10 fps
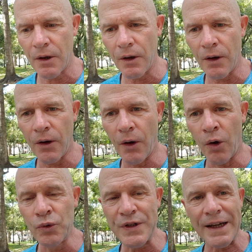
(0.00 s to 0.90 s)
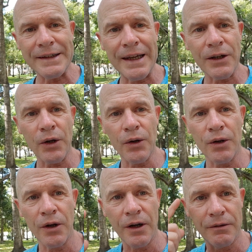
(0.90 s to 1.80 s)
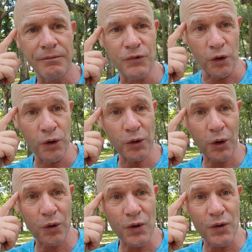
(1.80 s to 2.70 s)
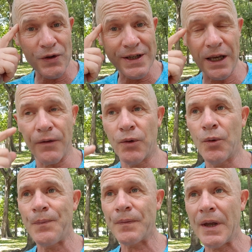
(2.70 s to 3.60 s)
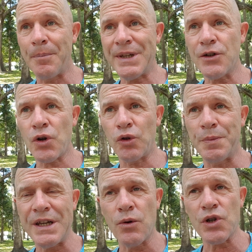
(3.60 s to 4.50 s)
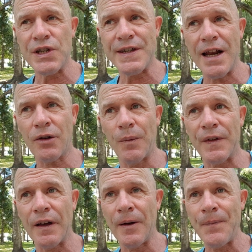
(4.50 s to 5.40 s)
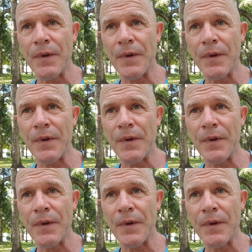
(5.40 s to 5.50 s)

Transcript: euh, on nous intègre dans notre cerveau un petit, genre de petit logiciel comme ça,